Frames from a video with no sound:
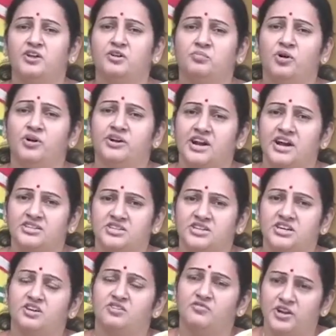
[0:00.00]
వెన్నుపోటు
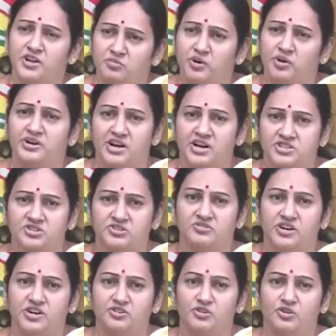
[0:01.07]
రాజకీయం వెన్నుపోటు
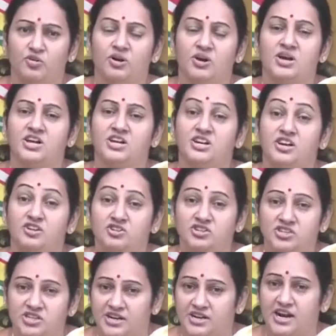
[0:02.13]
రాజకీయం అంటున్నావు నిన్ను
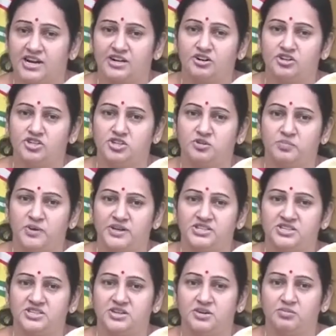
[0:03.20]
చిన్ననాటి నుంచి
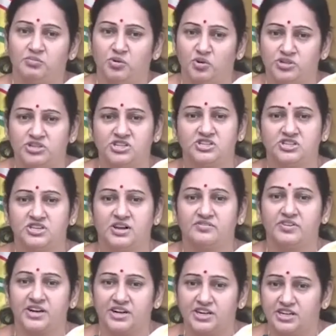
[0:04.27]
పెంచి పోషించిన
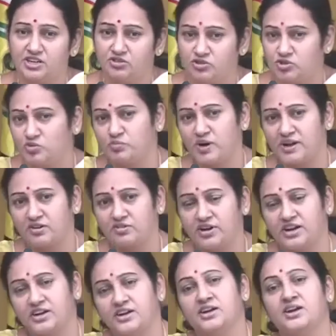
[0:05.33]
వీరగంధం సుబ్బారావు
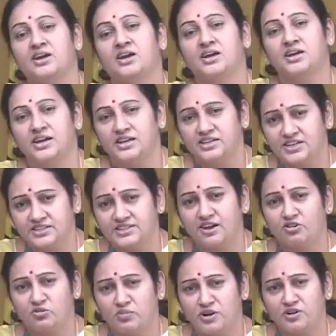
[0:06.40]
గారిని ఏం
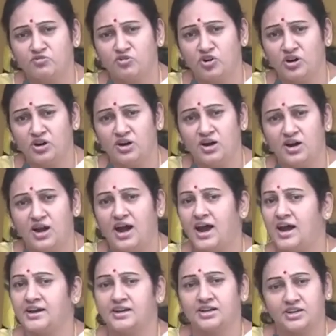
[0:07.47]
చేసావమ్మా నువ్వు
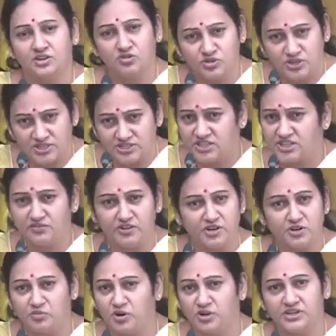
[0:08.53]
ఆయనకి నువ్వు చేసింది
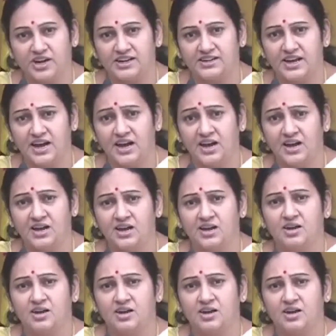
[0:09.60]
వెనుపోటు కాదా